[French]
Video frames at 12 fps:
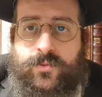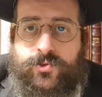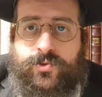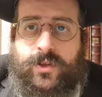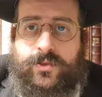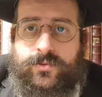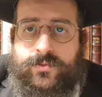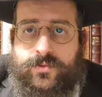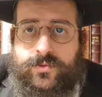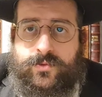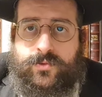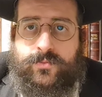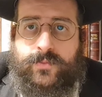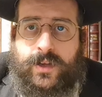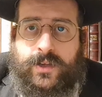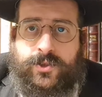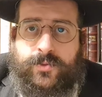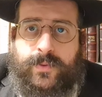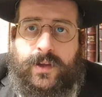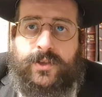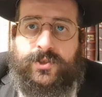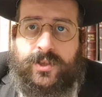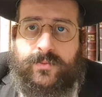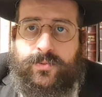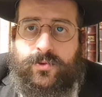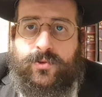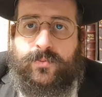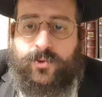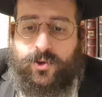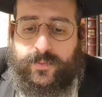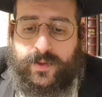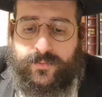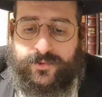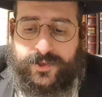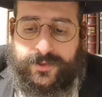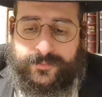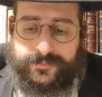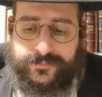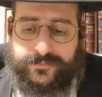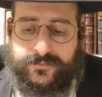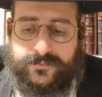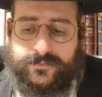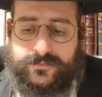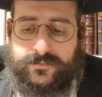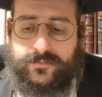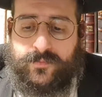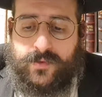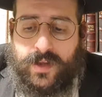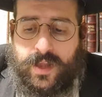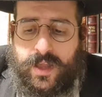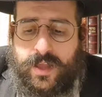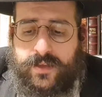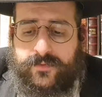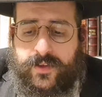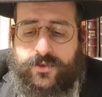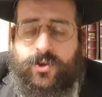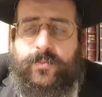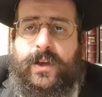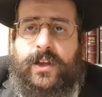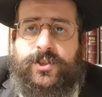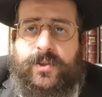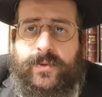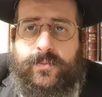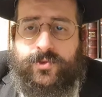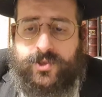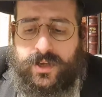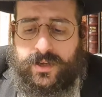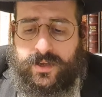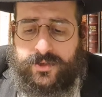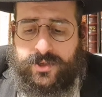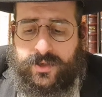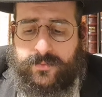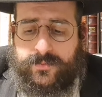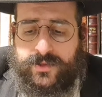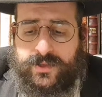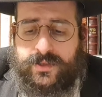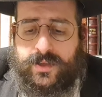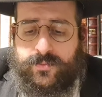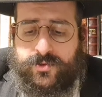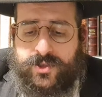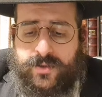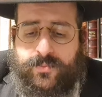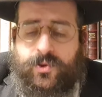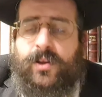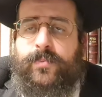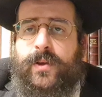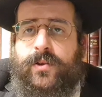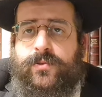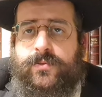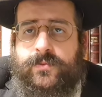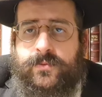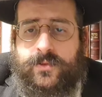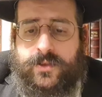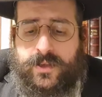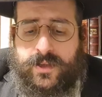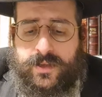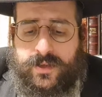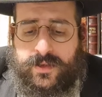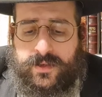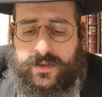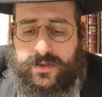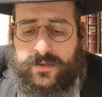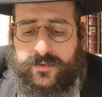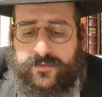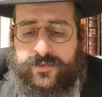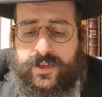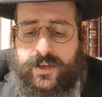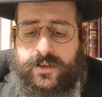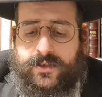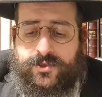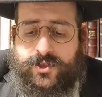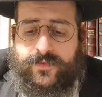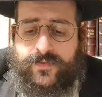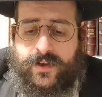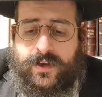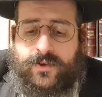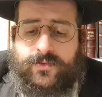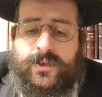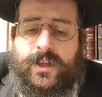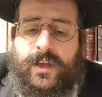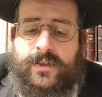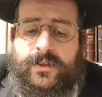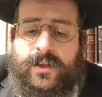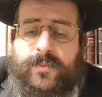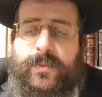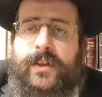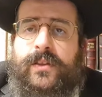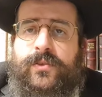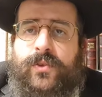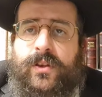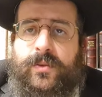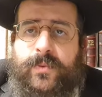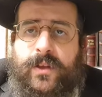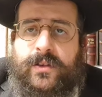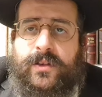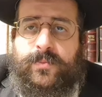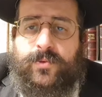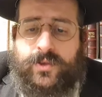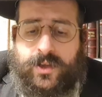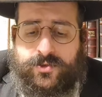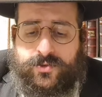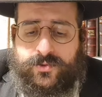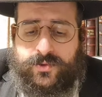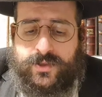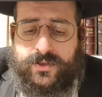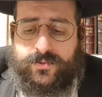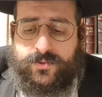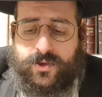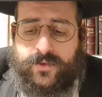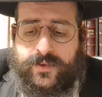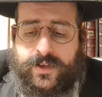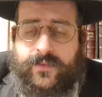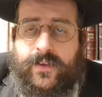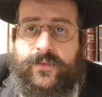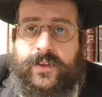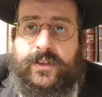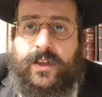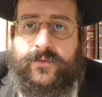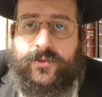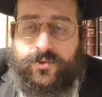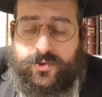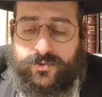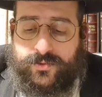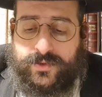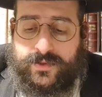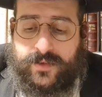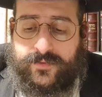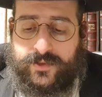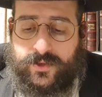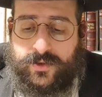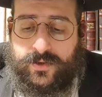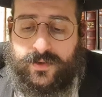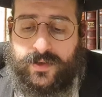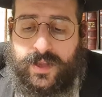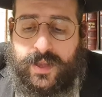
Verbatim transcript: Bonjour à tous. Chumash Parashat Bo, première montée. Vayomer bah, Hashem el Moshe, Hashem dit à Moshe, Boel Paro, viens chez Pharaon, qui a nirbad et libo, car j'ai endurci son cœur, avec vada, le cœur de ses serviteurs.